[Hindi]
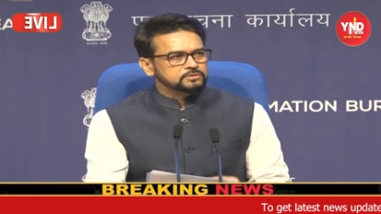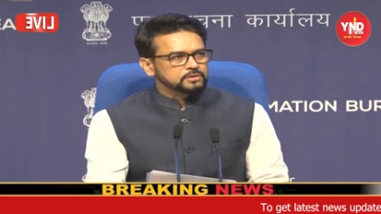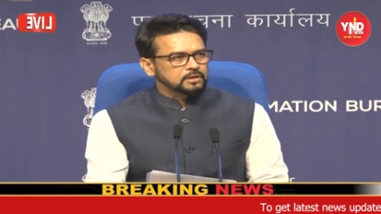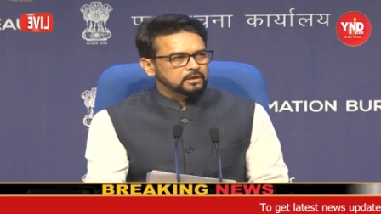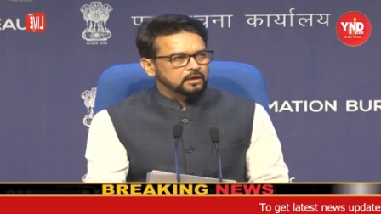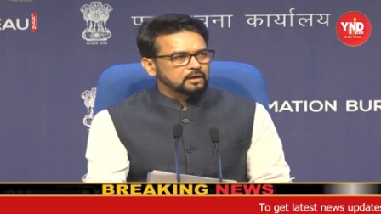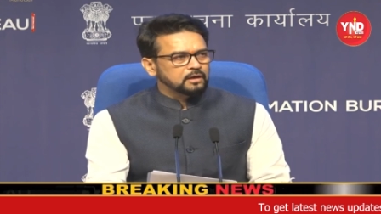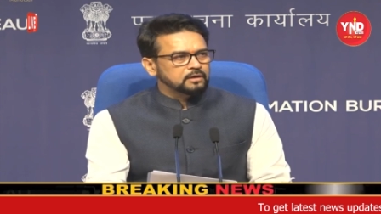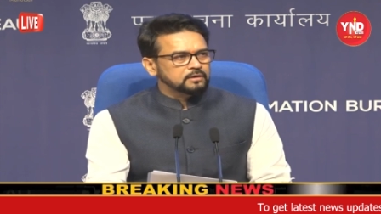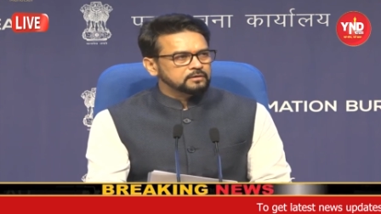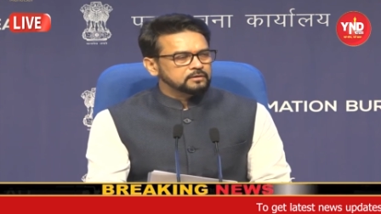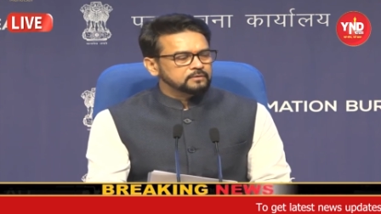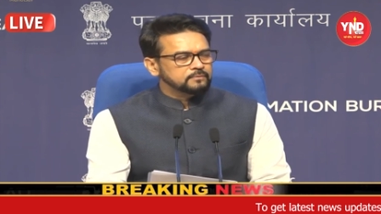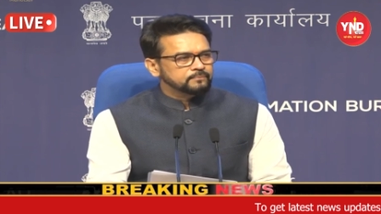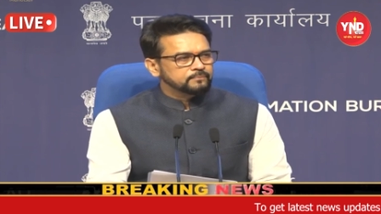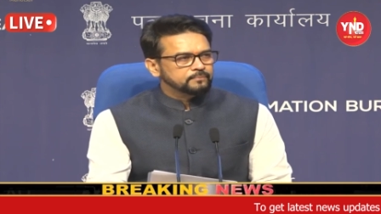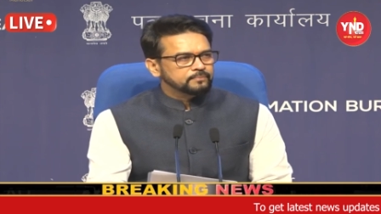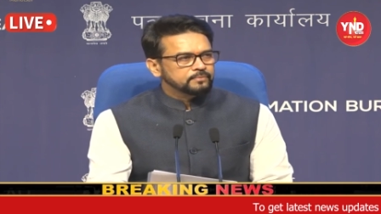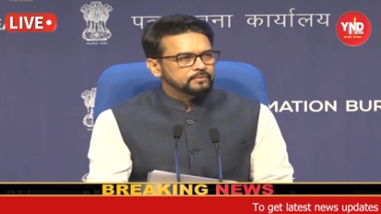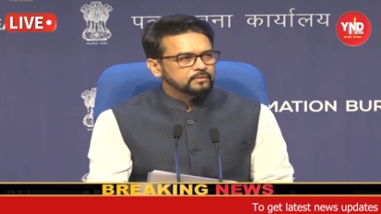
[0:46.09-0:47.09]

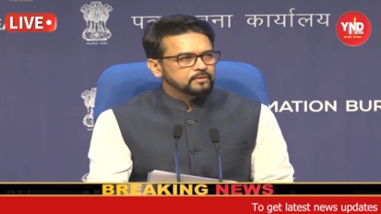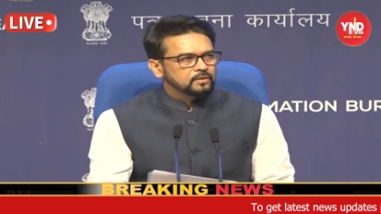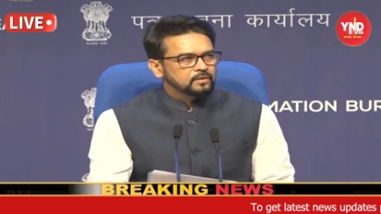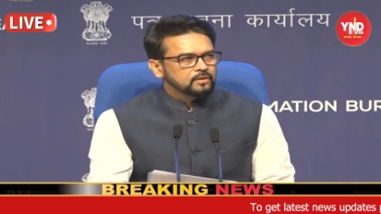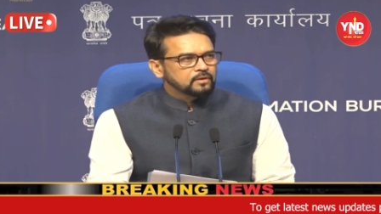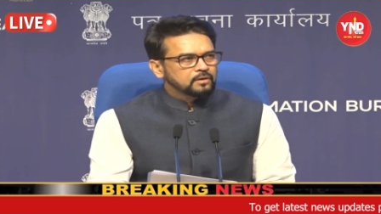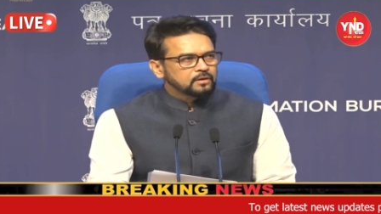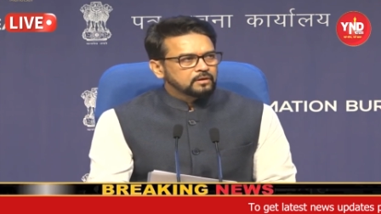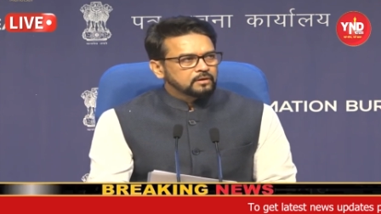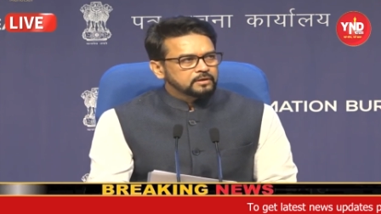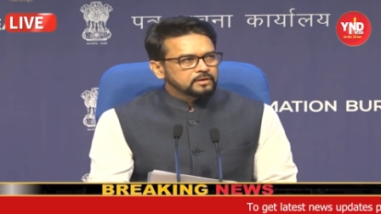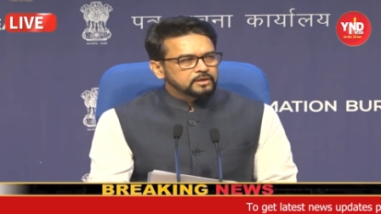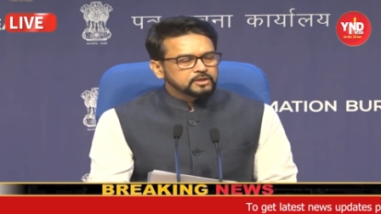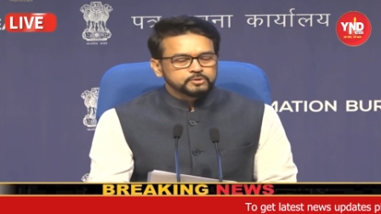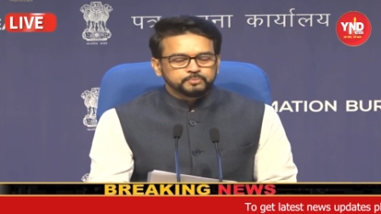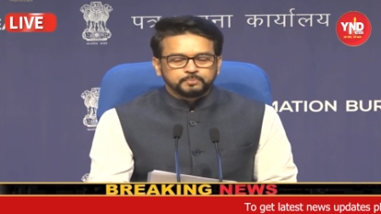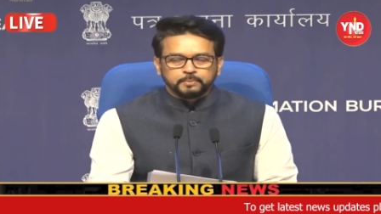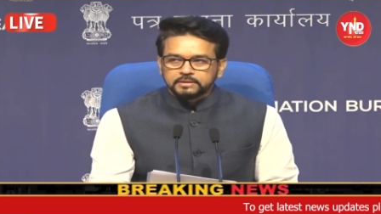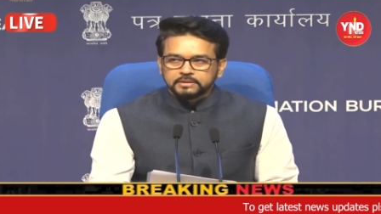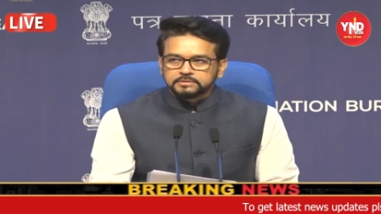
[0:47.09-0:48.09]
छलांग ये
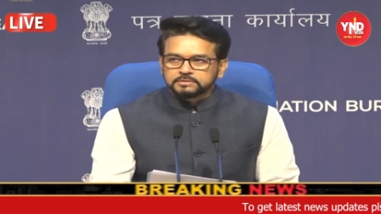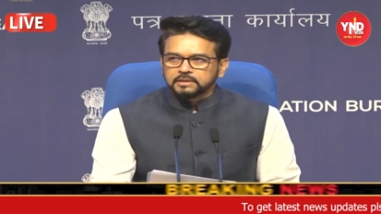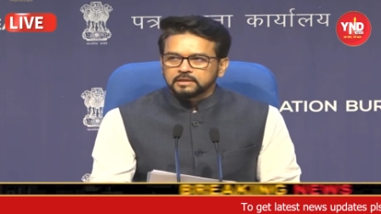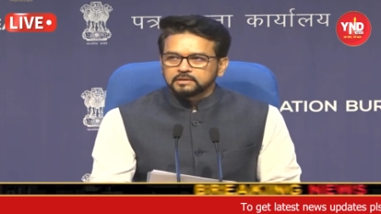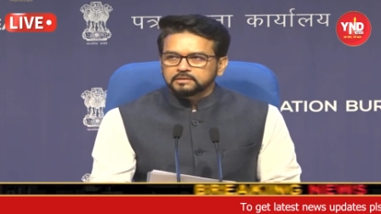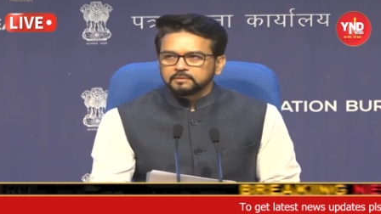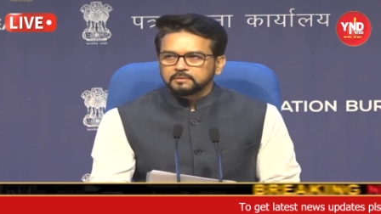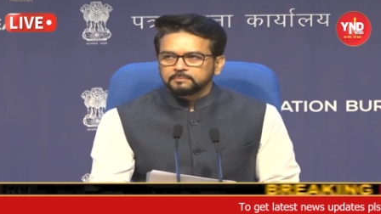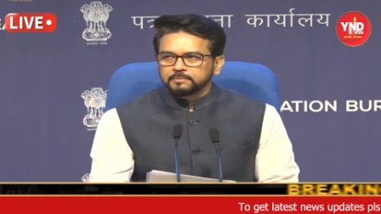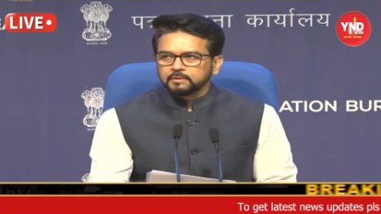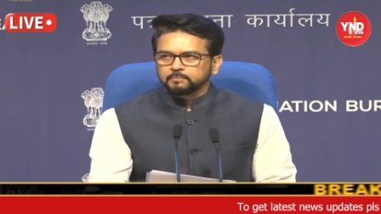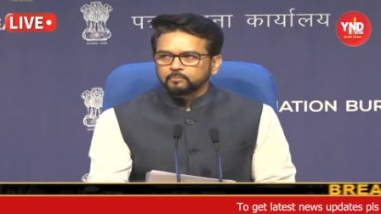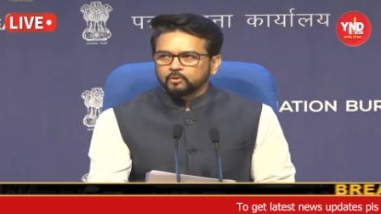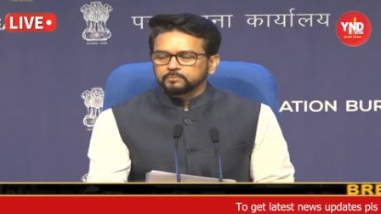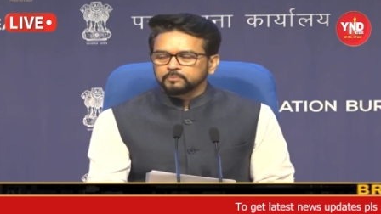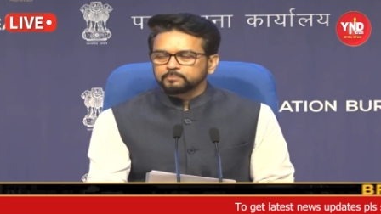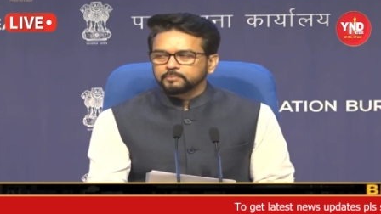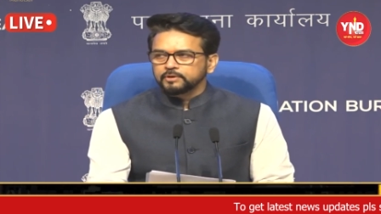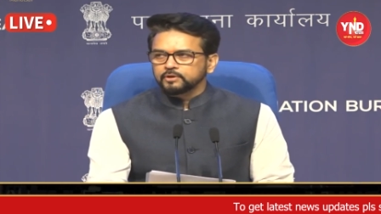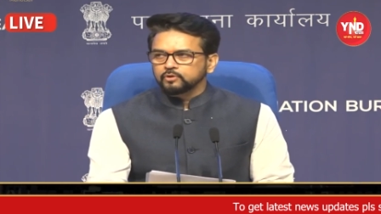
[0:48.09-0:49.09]
स्पेस सेक्टर में एक
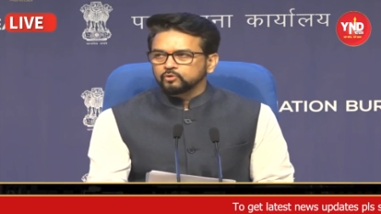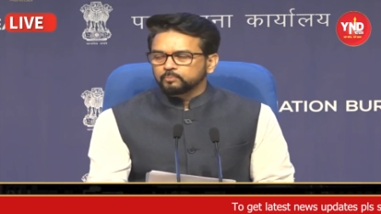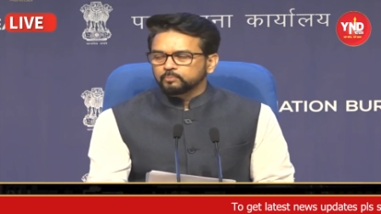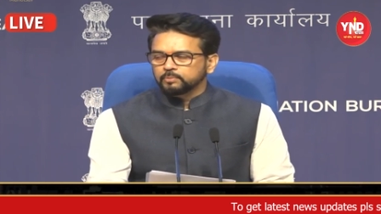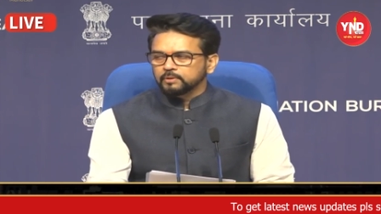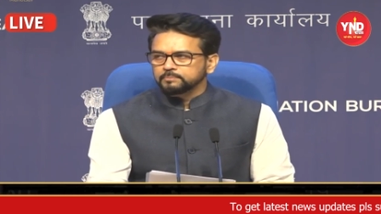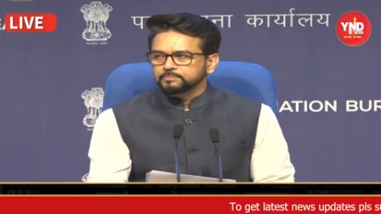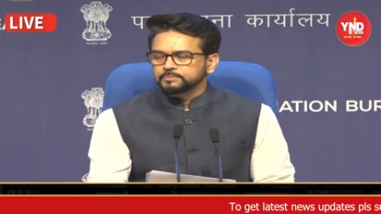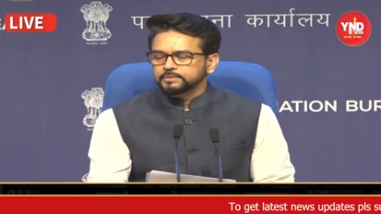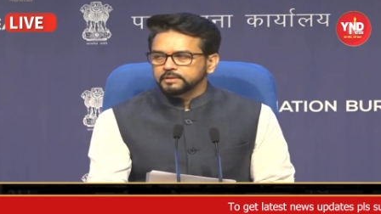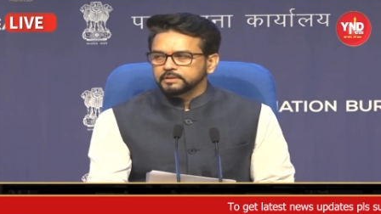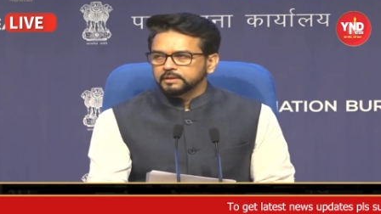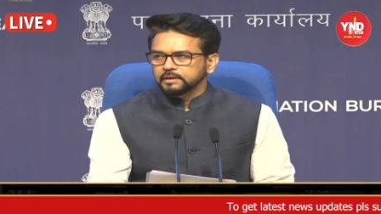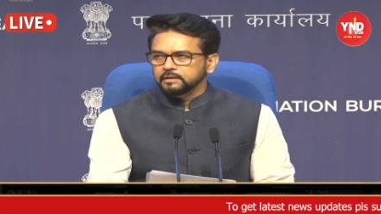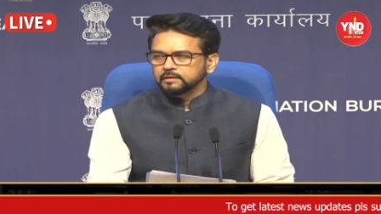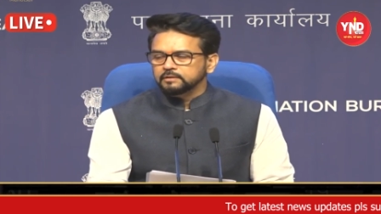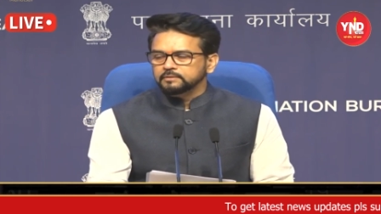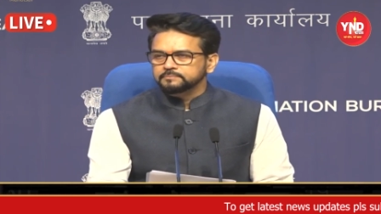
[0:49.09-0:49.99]
बहुत बड़ी उपलब्धि है